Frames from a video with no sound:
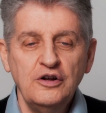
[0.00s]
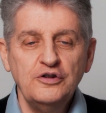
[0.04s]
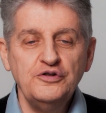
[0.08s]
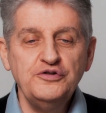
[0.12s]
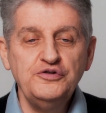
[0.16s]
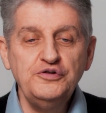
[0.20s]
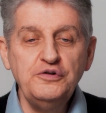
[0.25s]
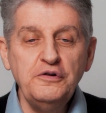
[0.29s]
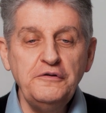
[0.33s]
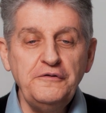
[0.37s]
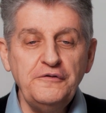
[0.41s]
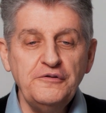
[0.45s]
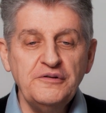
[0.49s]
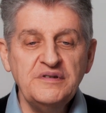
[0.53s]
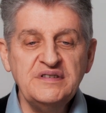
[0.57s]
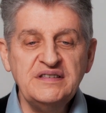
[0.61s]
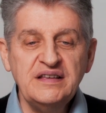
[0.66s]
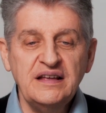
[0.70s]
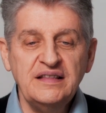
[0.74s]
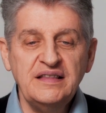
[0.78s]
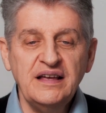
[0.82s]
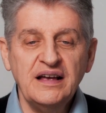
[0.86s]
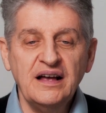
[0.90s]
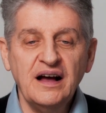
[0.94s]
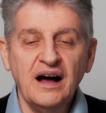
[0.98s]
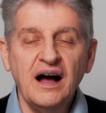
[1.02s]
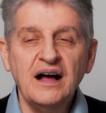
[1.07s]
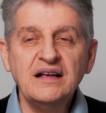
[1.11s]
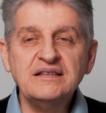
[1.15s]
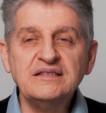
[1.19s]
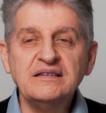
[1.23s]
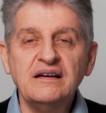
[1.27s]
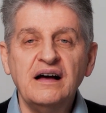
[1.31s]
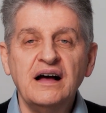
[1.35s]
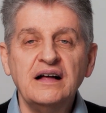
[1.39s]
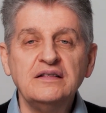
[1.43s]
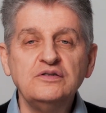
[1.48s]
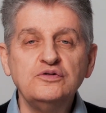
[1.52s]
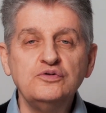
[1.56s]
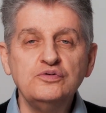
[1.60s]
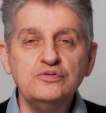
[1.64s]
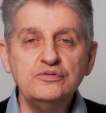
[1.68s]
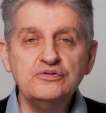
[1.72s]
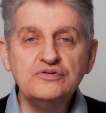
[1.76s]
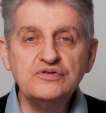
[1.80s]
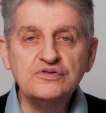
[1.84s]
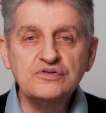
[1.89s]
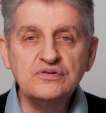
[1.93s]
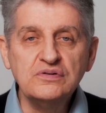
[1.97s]
Dieu faisait des grâces à
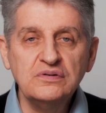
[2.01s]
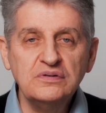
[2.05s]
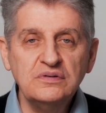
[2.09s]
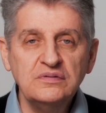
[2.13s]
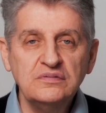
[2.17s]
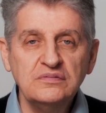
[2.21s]
tous.